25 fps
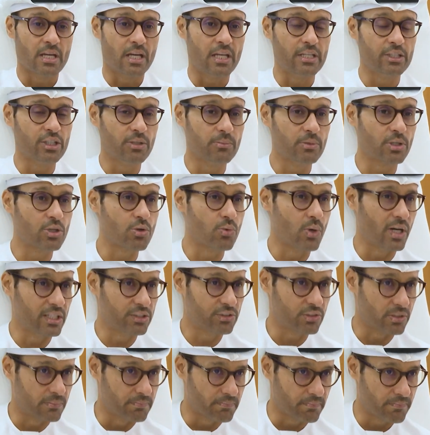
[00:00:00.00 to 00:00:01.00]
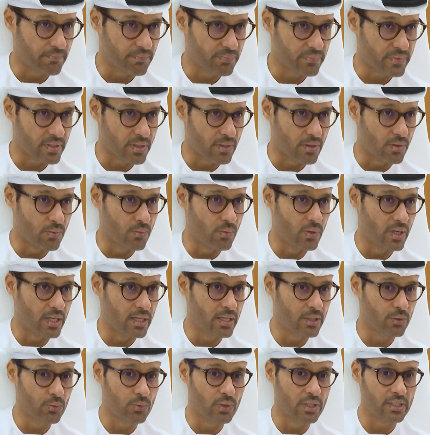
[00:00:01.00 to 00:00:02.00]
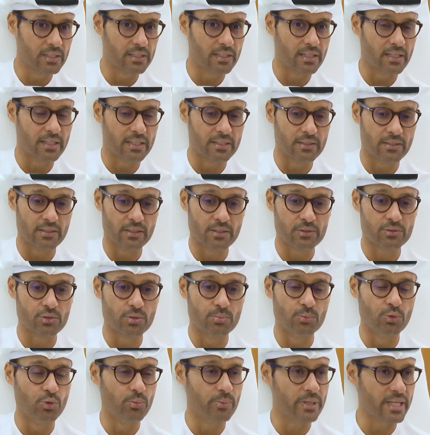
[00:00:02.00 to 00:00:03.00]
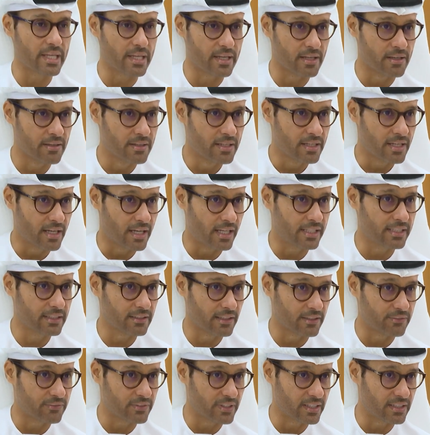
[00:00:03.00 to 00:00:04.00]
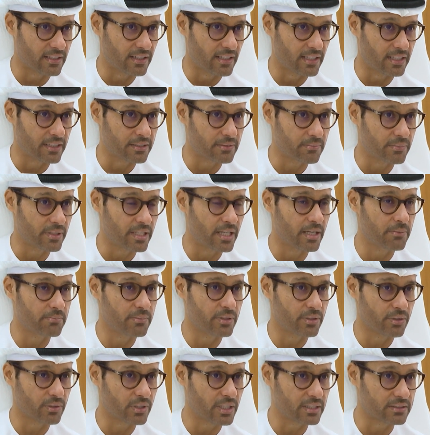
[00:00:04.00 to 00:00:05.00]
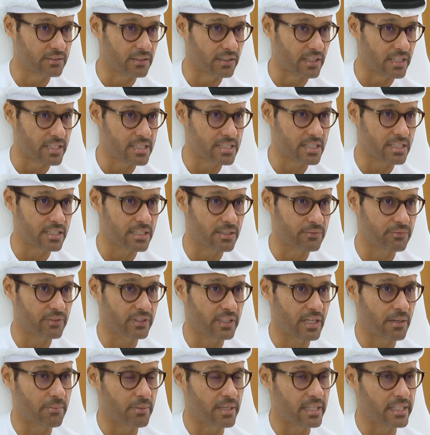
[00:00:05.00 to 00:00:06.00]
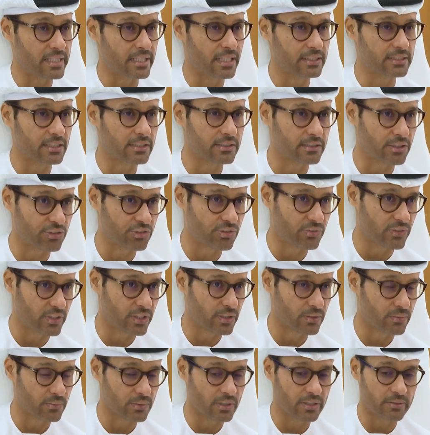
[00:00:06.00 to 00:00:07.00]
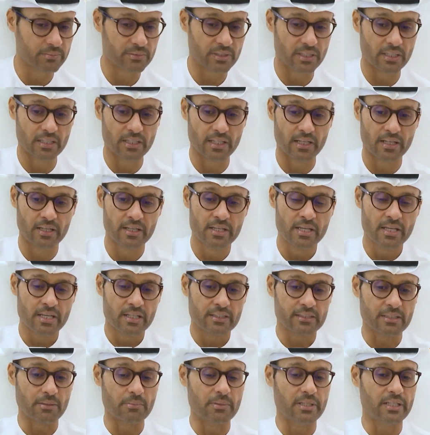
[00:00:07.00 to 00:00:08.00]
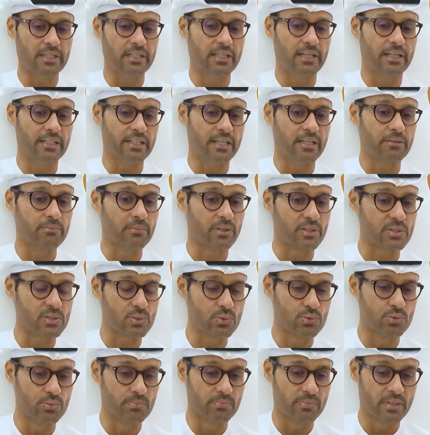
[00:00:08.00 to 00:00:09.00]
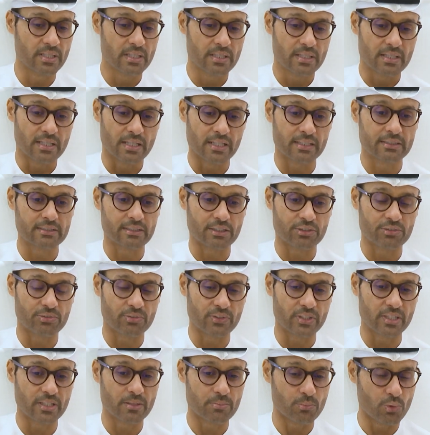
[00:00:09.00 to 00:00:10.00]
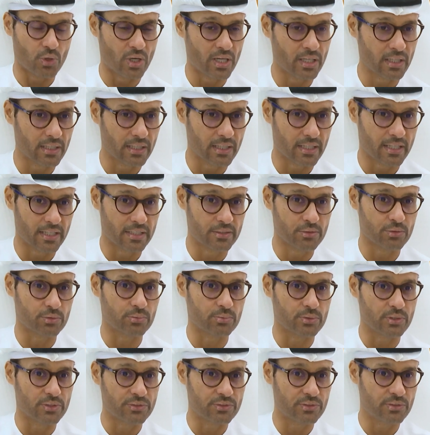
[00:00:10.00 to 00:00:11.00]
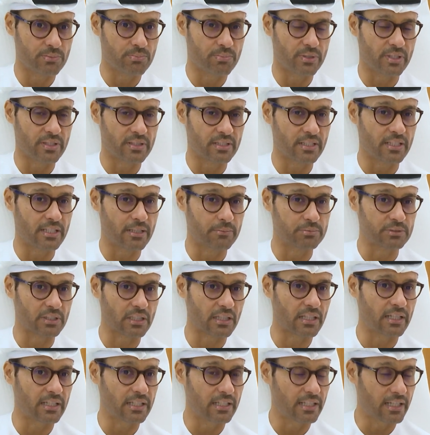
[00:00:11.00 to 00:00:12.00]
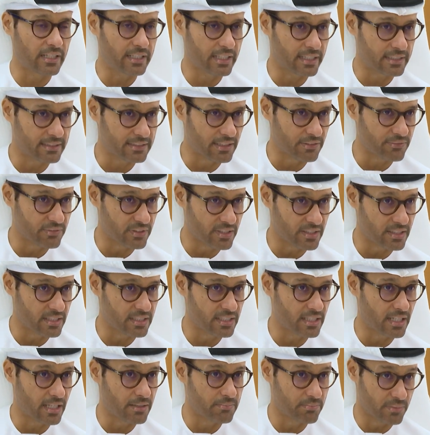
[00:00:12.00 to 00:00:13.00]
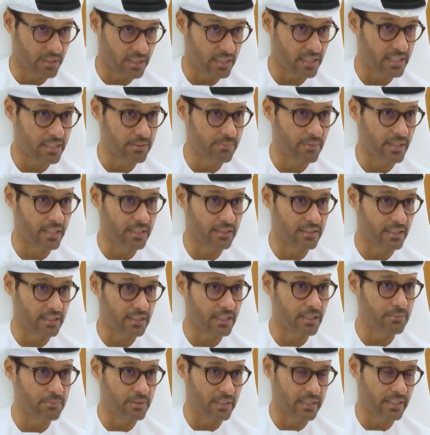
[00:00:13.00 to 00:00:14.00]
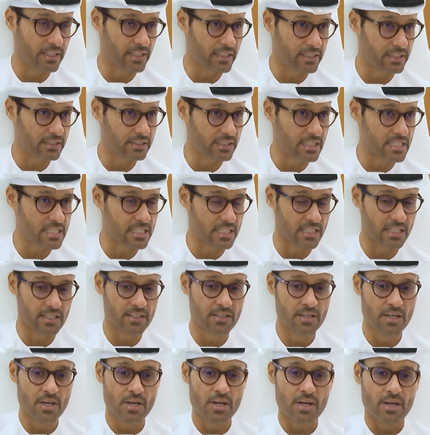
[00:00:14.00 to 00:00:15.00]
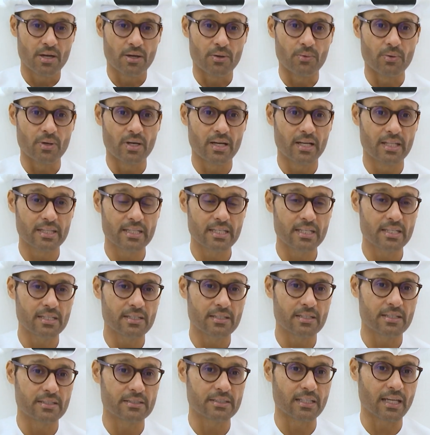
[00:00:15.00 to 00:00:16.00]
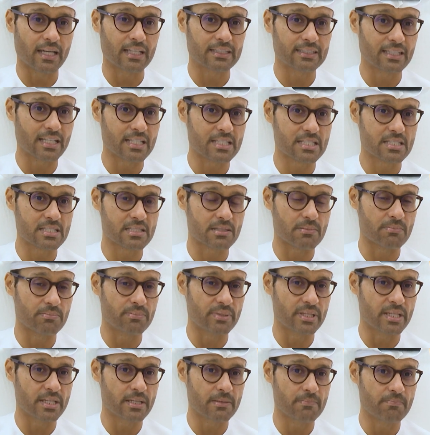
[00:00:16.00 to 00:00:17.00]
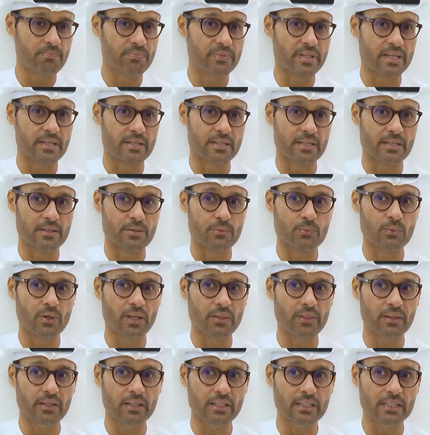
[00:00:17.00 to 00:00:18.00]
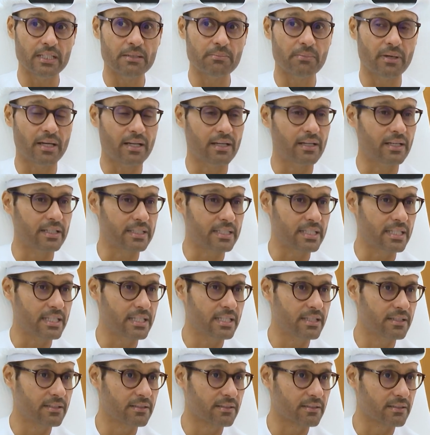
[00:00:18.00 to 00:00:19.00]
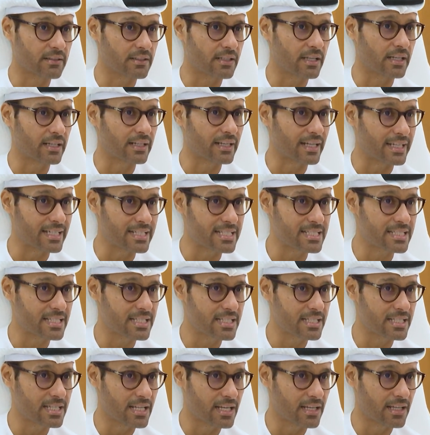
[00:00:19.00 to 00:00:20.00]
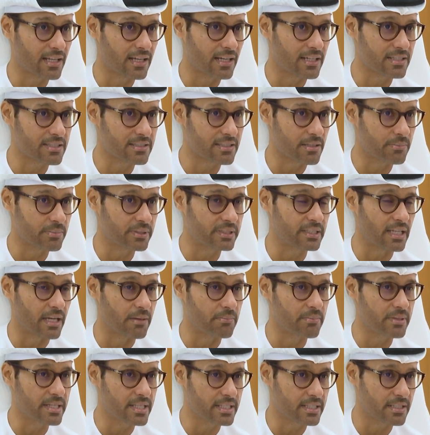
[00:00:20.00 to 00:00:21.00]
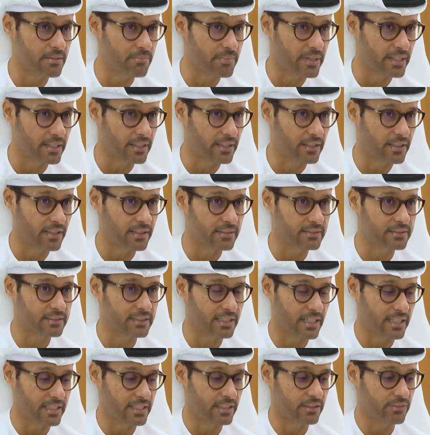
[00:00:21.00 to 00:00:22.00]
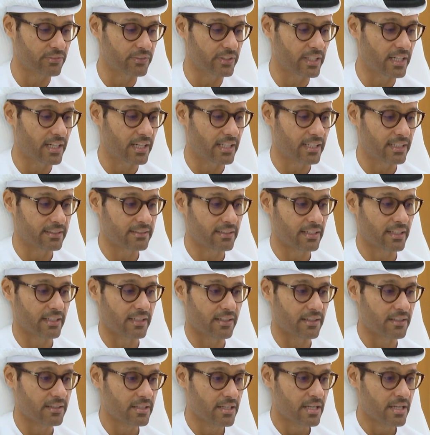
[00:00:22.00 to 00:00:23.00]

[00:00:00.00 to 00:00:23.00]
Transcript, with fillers: اليوم الكوانتم وهو الكمومية أيضا في ذلك من أهم النقاط الرئيسية في عمليات التشفير والحمد لله تم الإعلان عن مرسوم التشفير مؤخرا وبإذن الله بتطلع اللائحة التنفيذية عما قريب أيضا قبل نهاية السنة وهذه تختص بوضع المعايير الرئيسية الخاصة بتأمين البيانات كانت في حالتها